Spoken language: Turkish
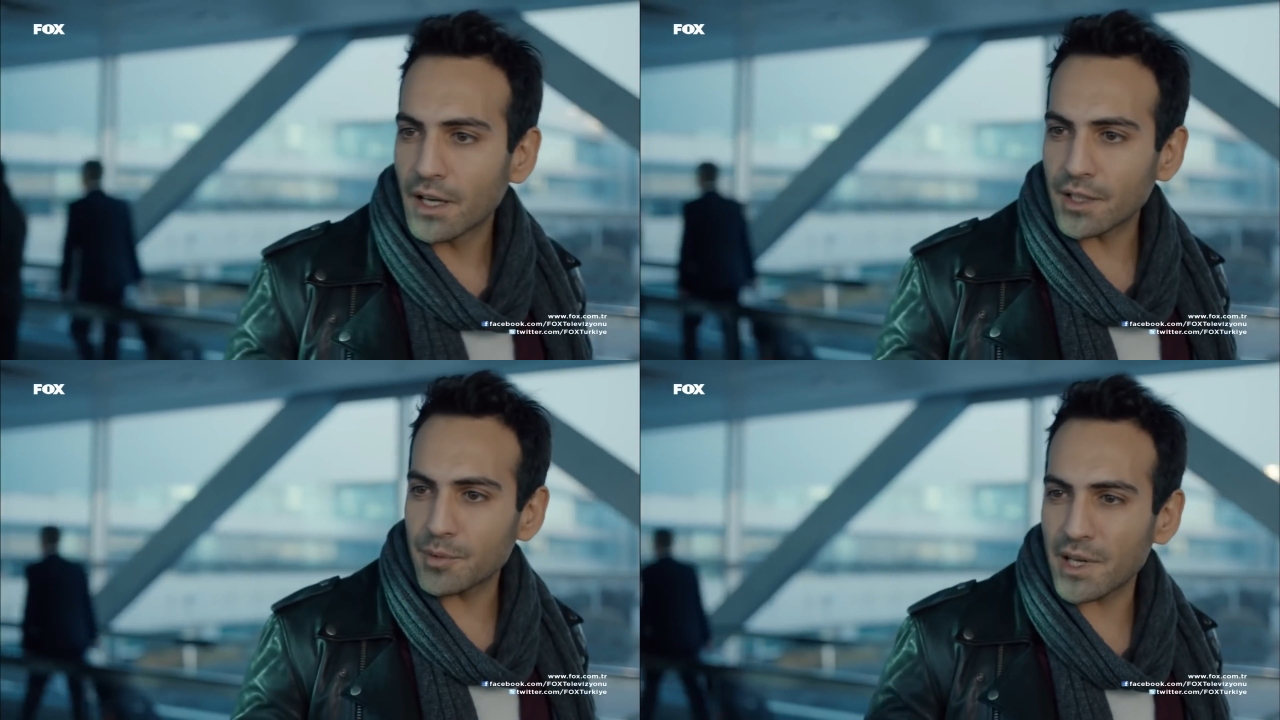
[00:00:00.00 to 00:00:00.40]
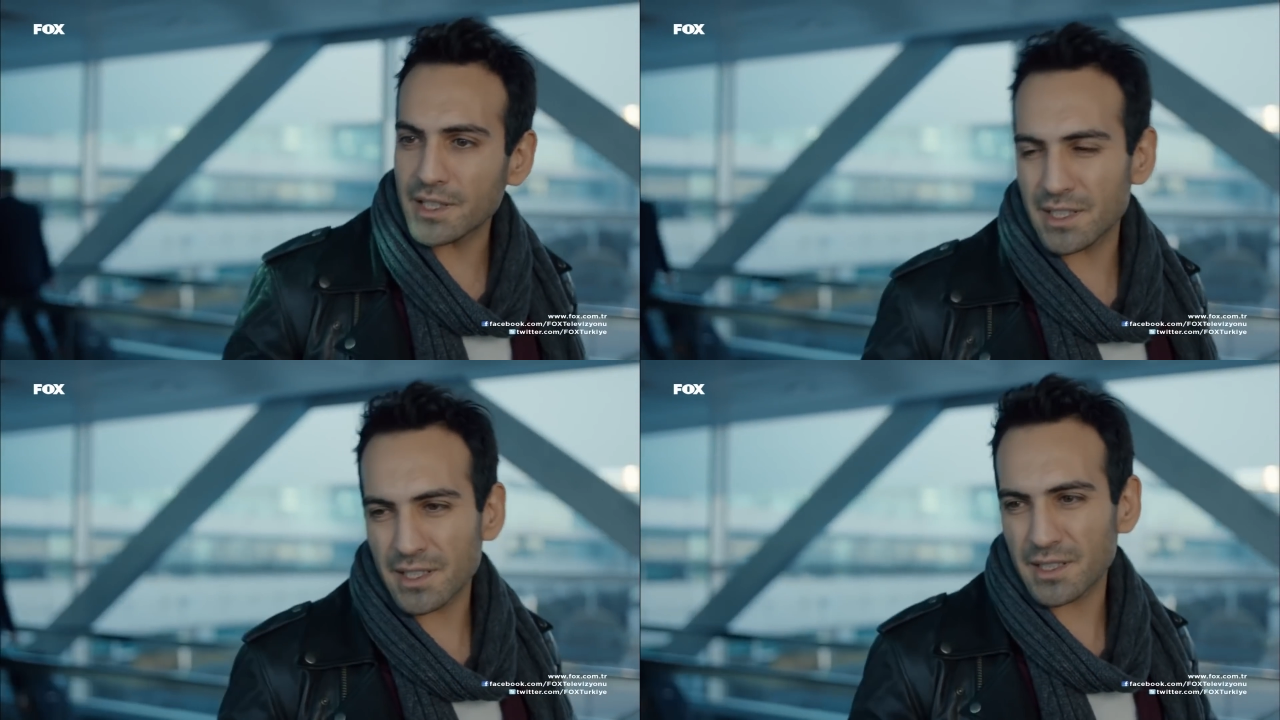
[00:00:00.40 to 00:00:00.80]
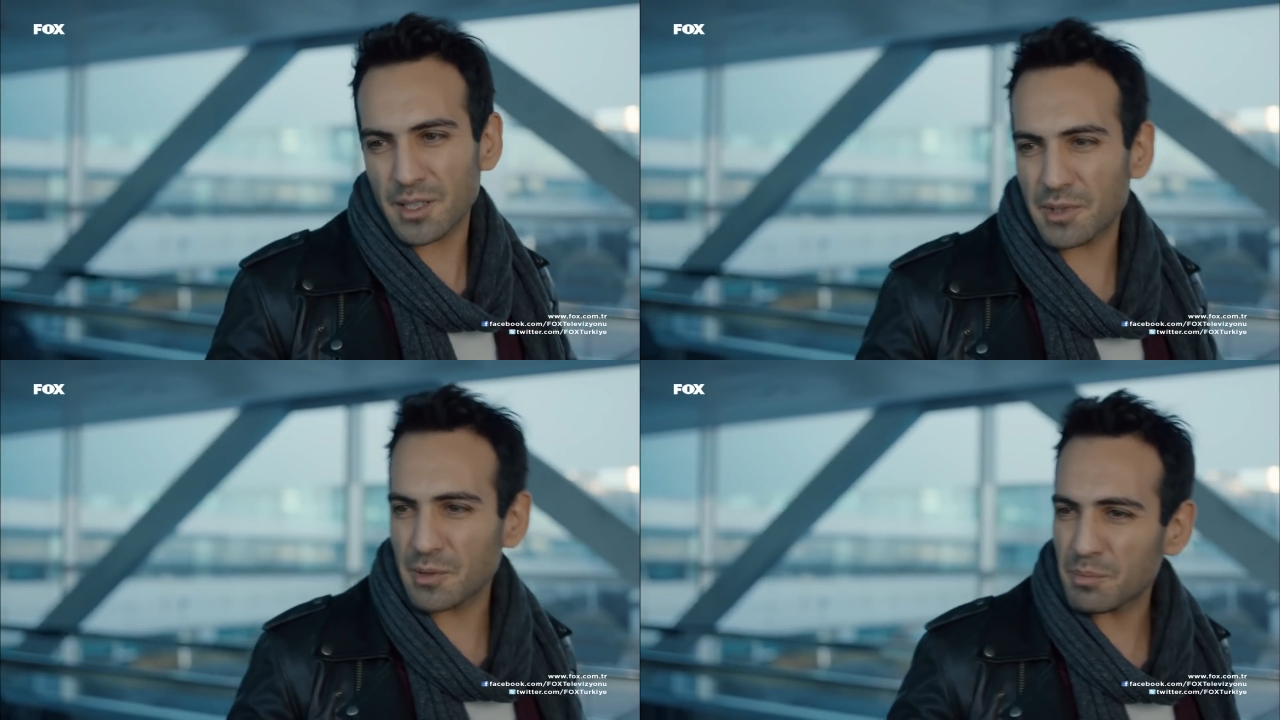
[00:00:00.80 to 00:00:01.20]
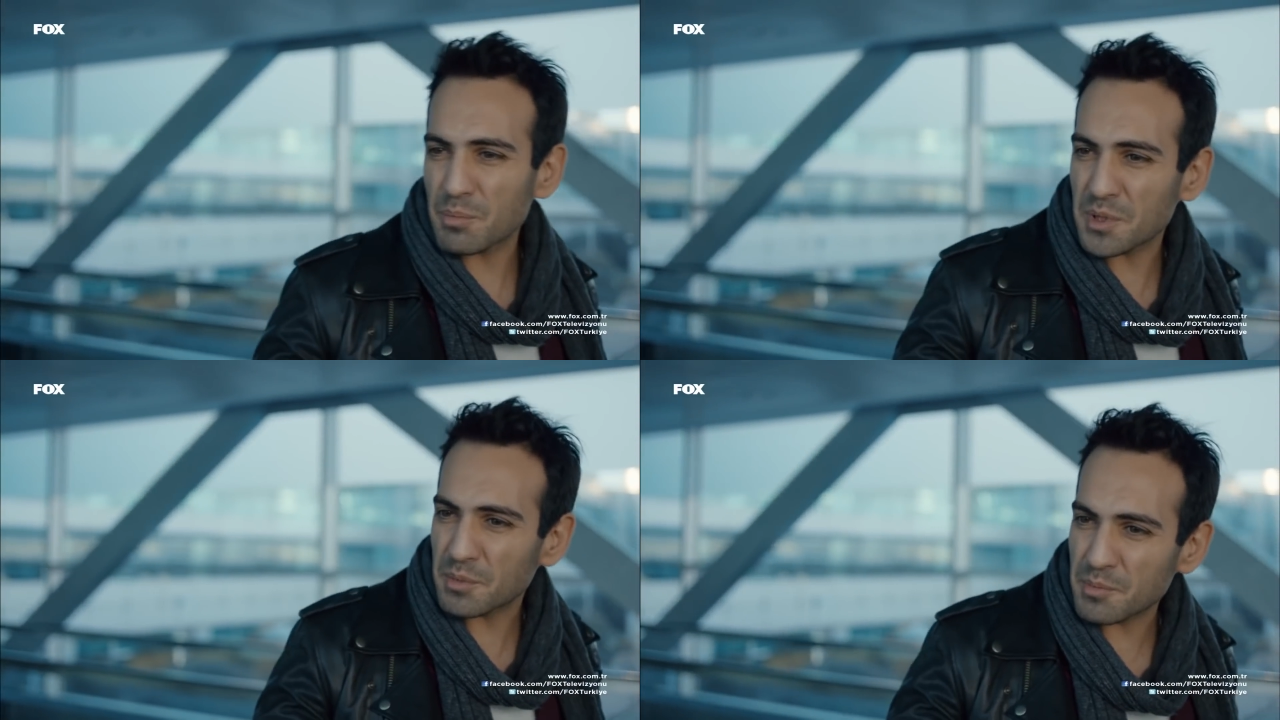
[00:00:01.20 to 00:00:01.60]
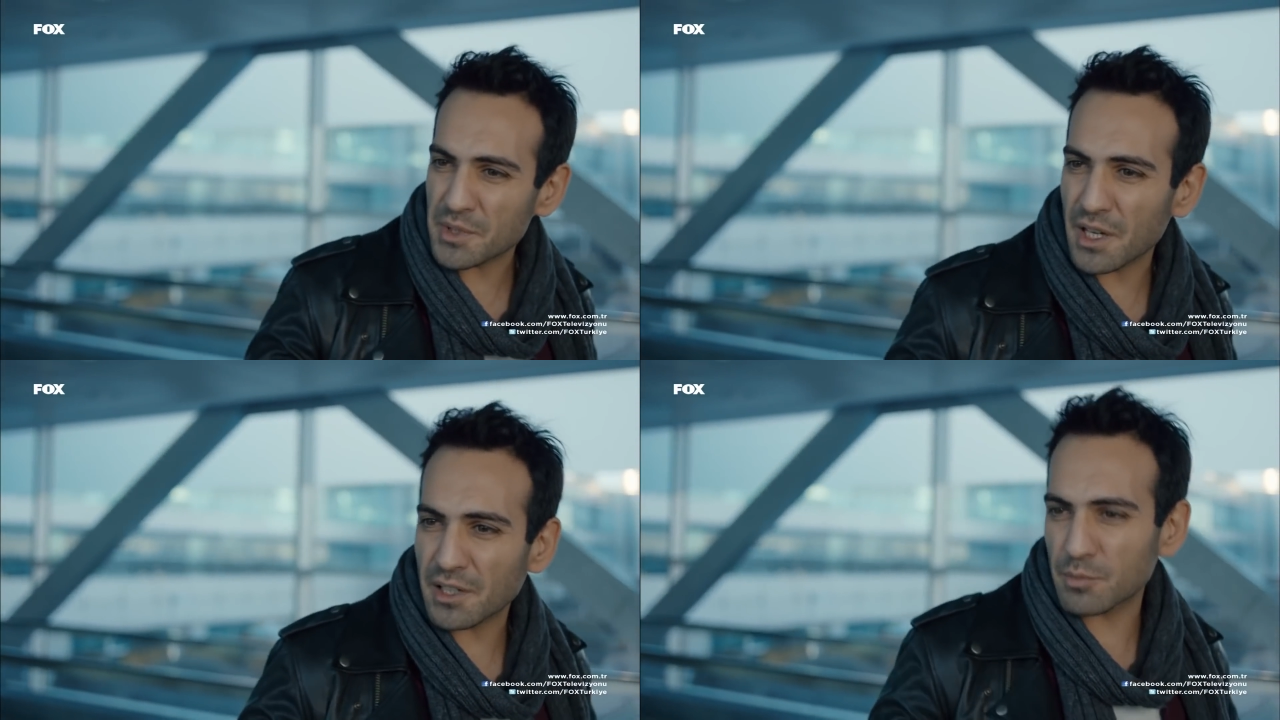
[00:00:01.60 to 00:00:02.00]
Hani belki ne bileyim
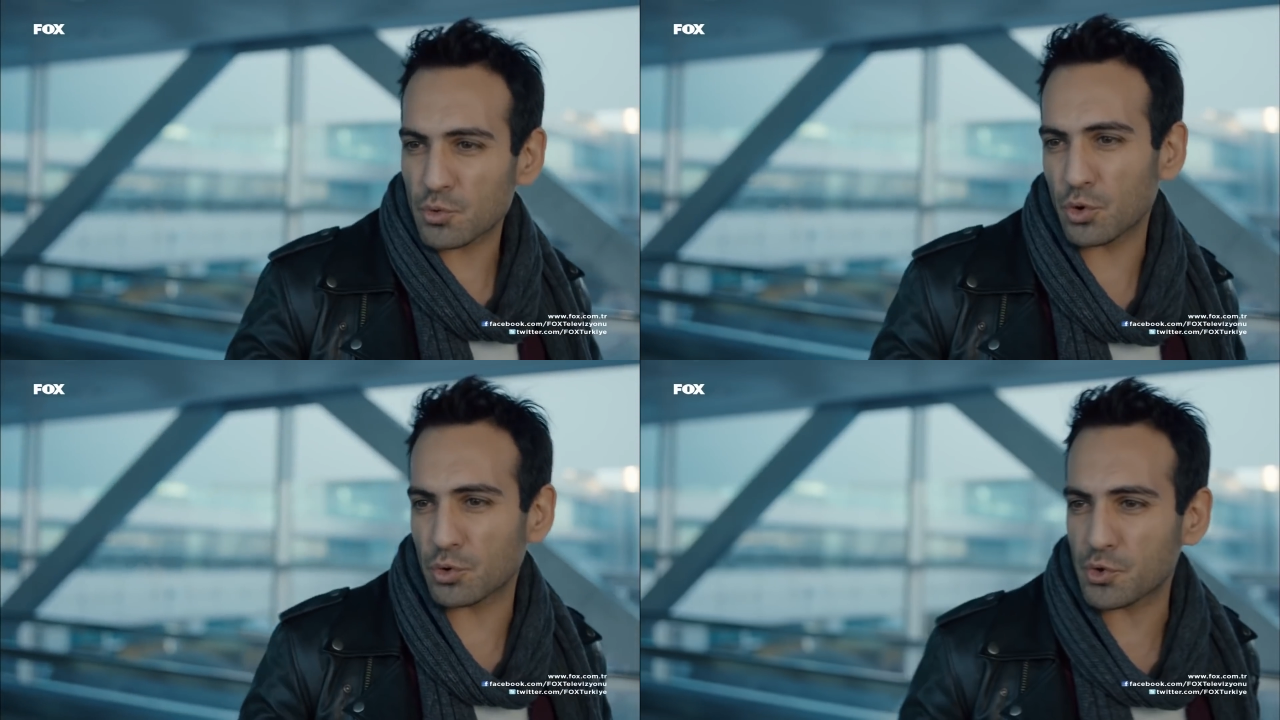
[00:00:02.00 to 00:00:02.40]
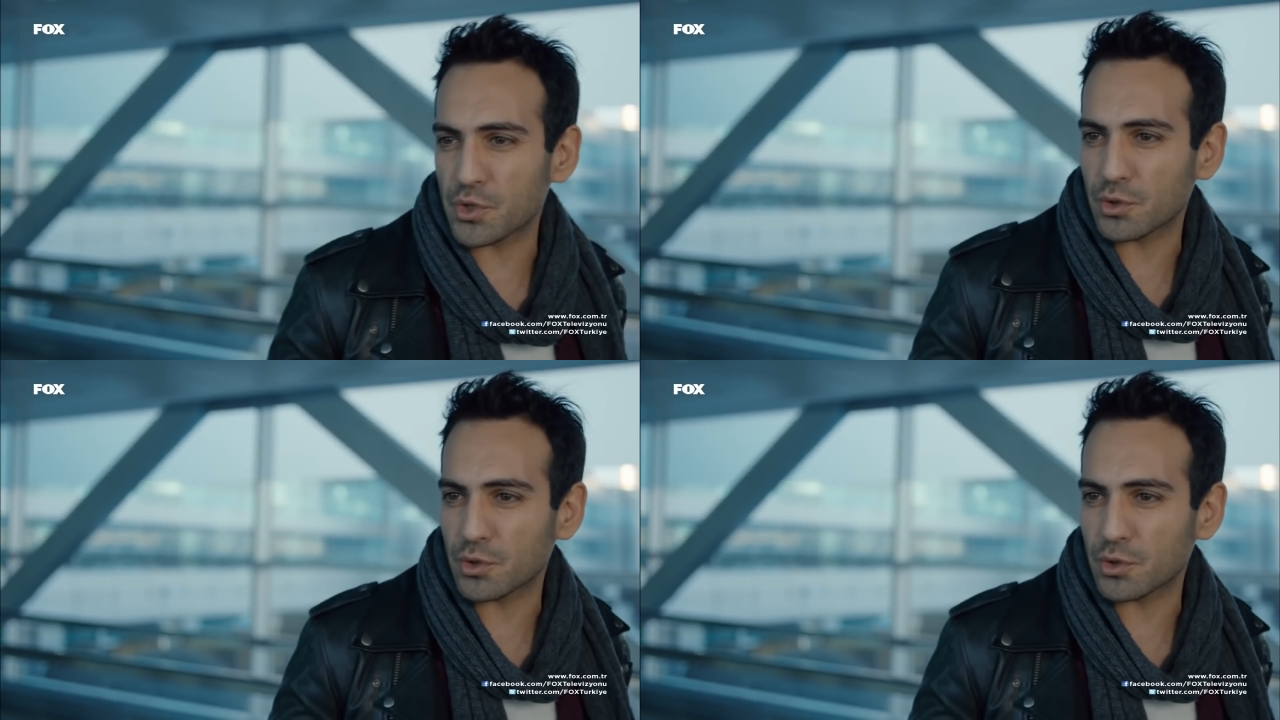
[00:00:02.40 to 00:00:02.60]
birbirimize yardımcı oluruz